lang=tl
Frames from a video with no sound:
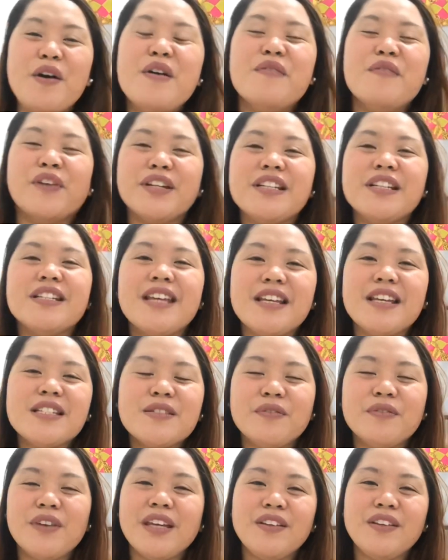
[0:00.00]
For today's
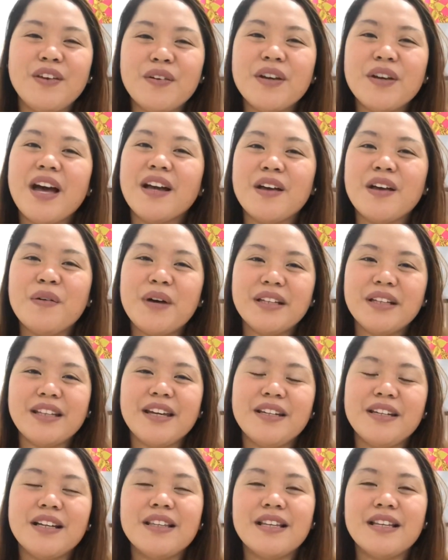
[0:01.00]
video, gagawa
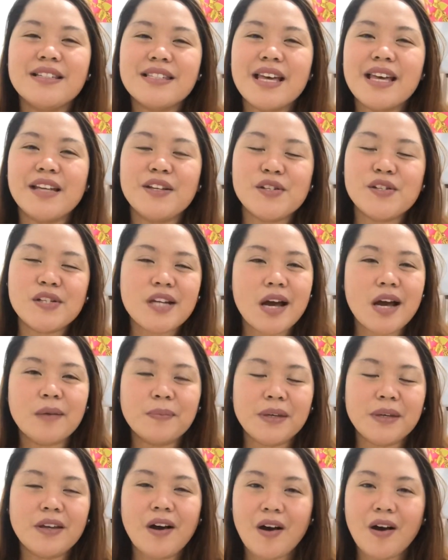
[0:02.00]
tayo ng Lazada
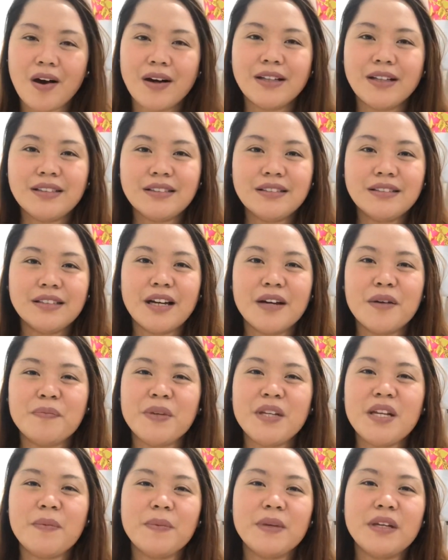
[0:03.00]
Shopee haul. Ang
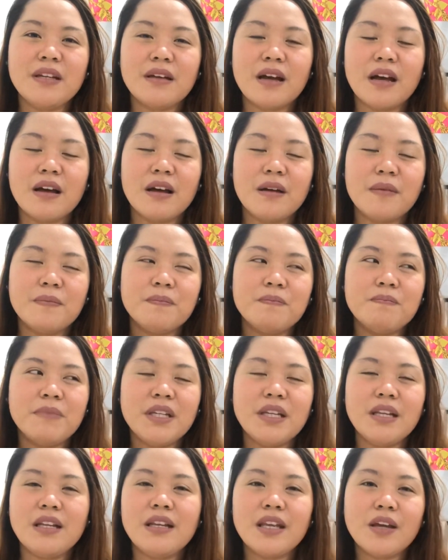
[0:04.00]
pinapini, uh, ah,
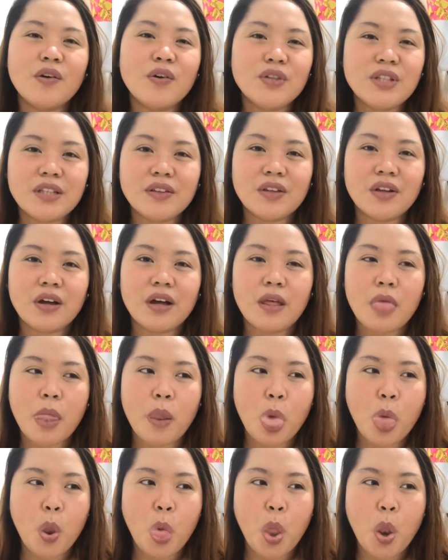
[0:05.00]
binili ko nito... Ah,
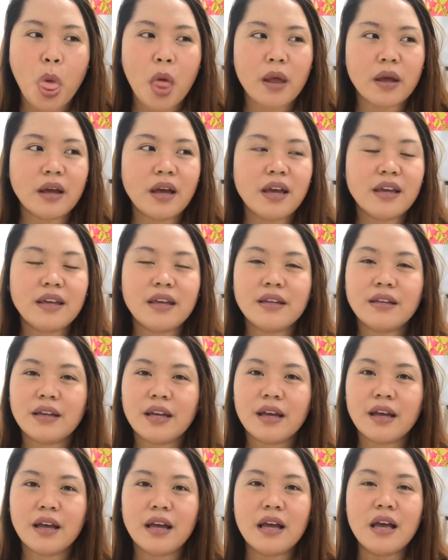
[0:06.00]
Ayan
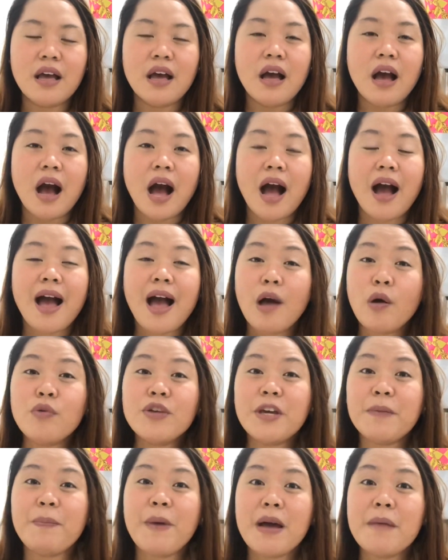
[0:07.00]
na. Ang akong
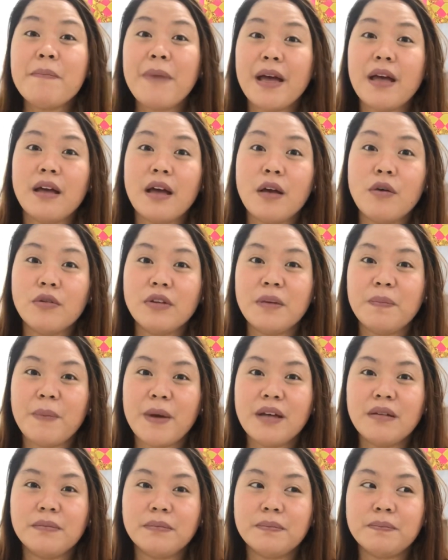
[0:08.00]
gipang, akong
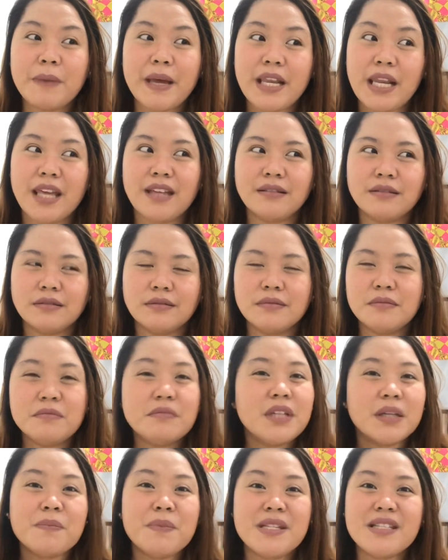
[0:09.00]
gipang palit,
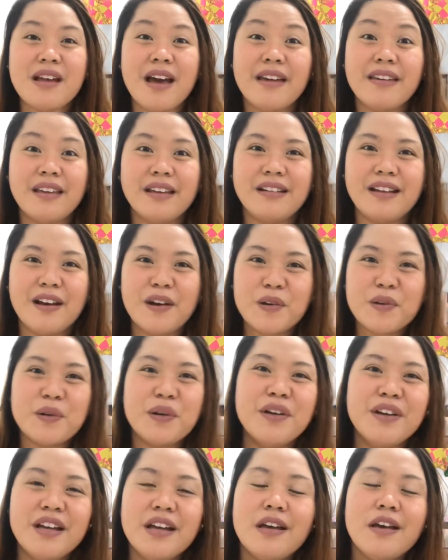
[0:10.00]
nagbisaya na ako.
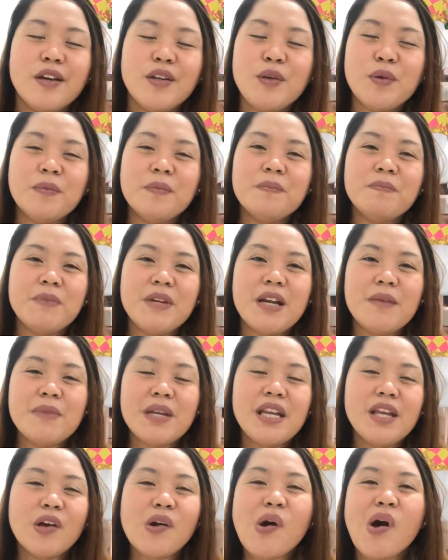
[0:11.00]
Yung
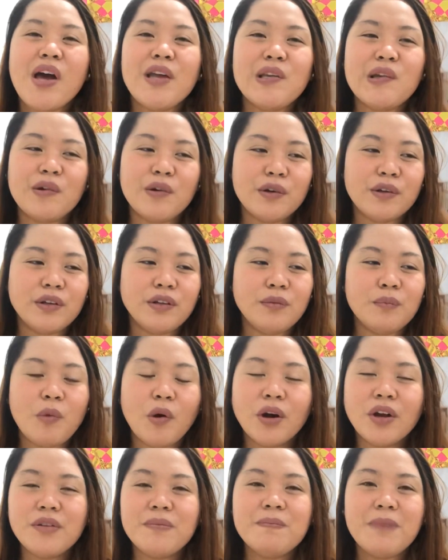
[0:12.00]
pinamili ko, ano,
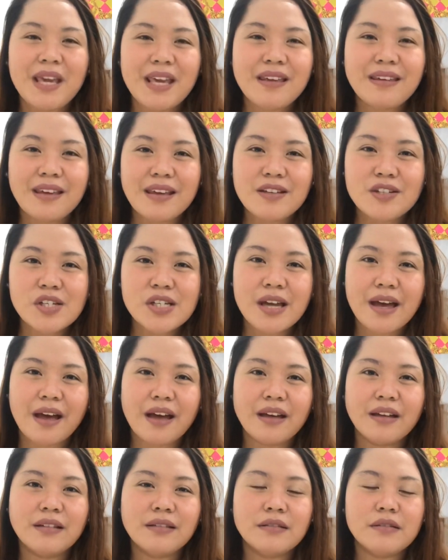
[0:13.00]
more on baking
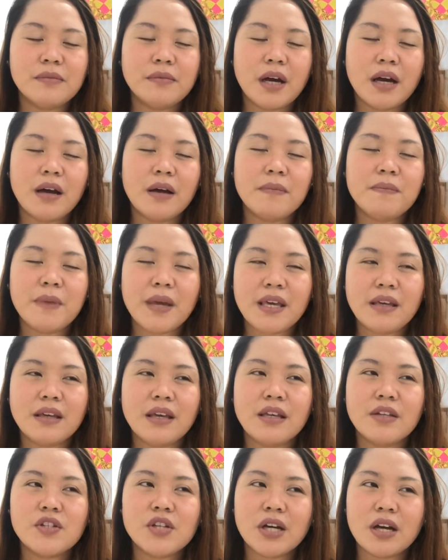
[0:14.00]
siya. Uh,
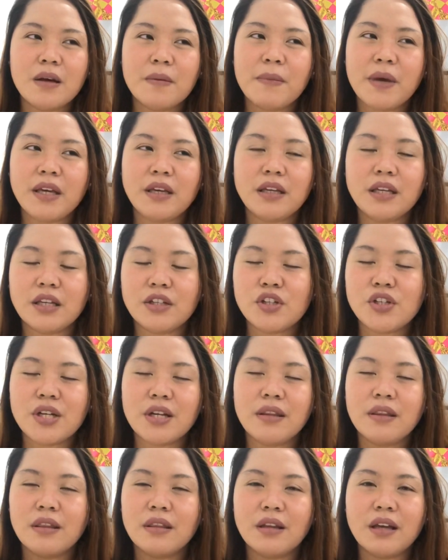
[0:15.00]
baking, tsaka may
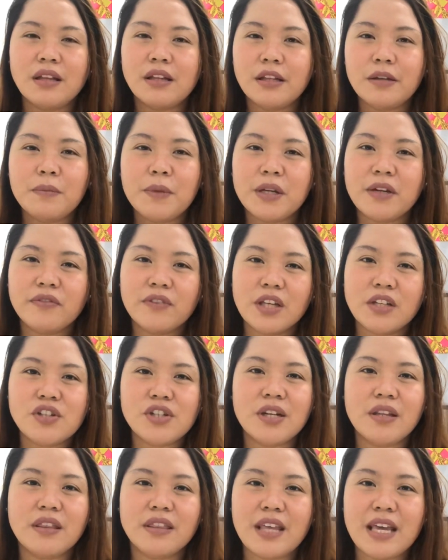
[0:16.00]
kitchen, a little bit of
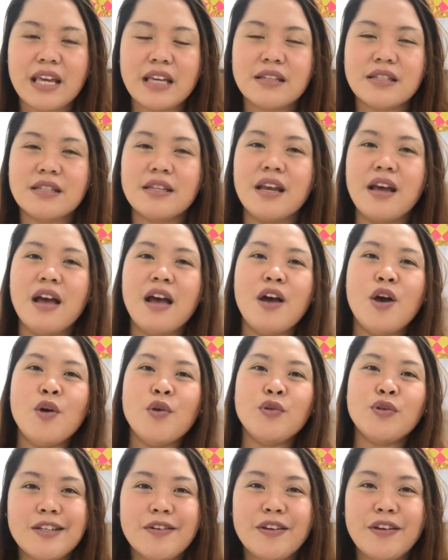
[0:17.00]
kitchen things.
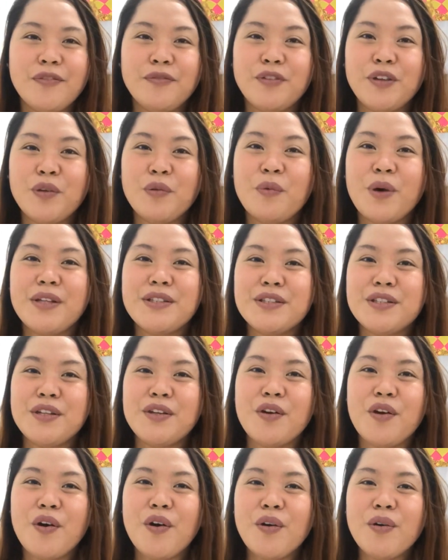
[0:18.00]
So if you want to
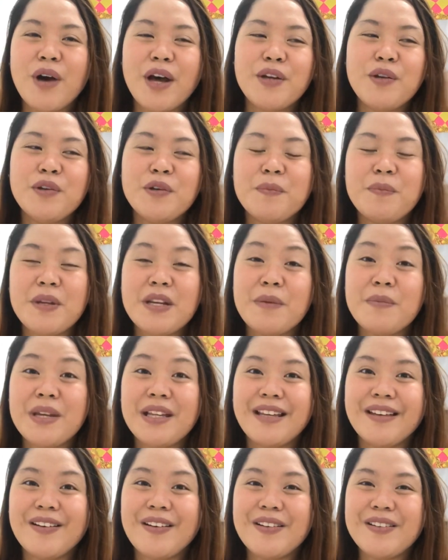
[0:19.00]
know ano yung
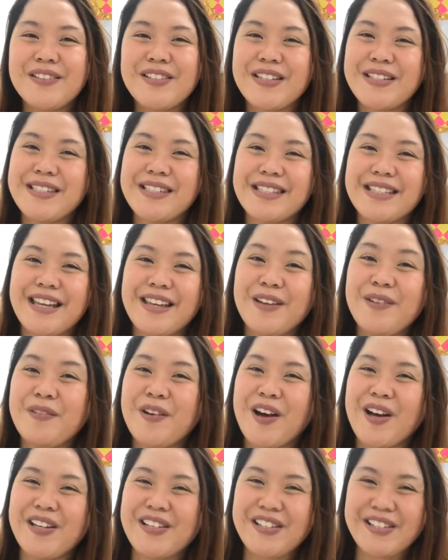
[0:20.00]
pinamili ko, just stay and
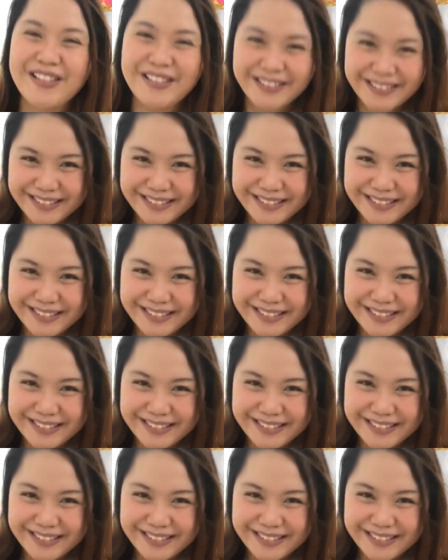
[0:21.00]
watch.